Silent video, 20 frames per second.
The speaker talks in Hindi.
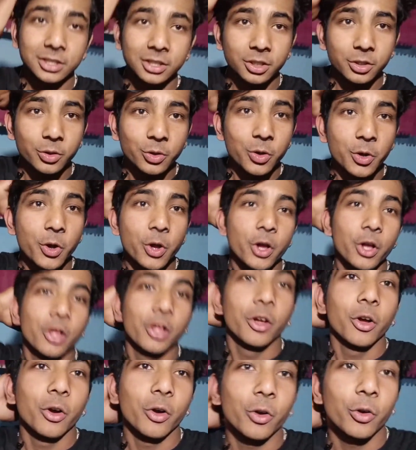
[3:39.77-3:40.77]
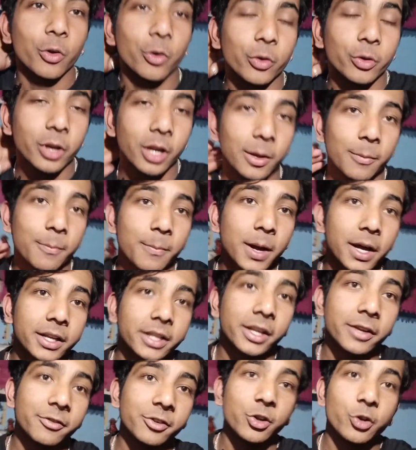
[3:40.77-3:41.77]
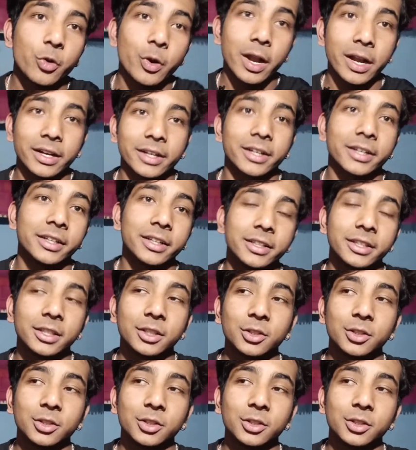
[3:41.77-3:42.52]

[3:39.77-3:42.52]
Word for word: सकते हो और अब बार ये वीडियो को एंड करने